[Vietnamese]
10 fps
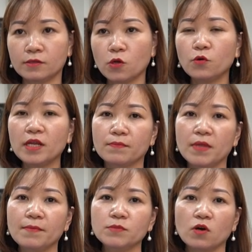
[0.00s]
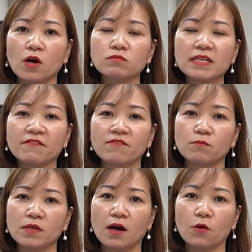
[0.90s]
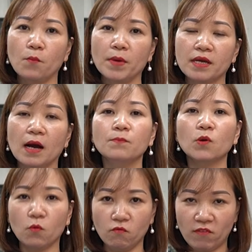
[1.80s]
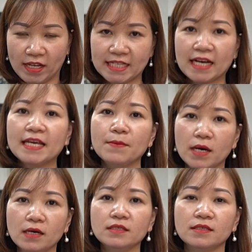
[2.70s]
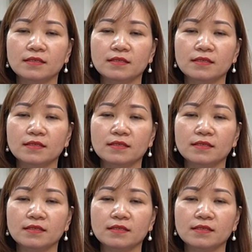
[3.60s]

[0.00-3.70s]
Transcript: tô điểm thêm cho không gian phòng thờ của mình ấm cúng và trang nghiêm hơn.